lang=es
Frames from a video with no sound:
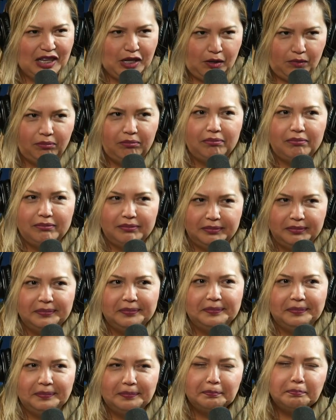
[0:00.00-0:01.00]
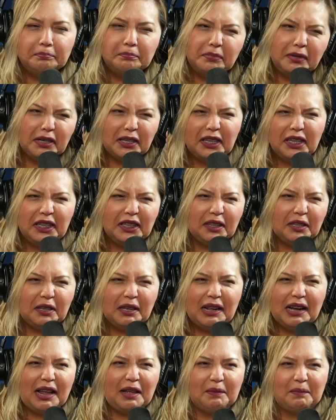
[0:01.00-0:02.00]
Con machaca. Un poquito
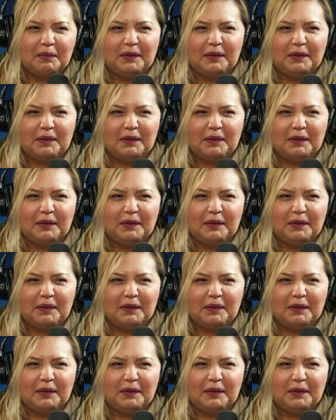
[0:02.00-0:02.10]
era.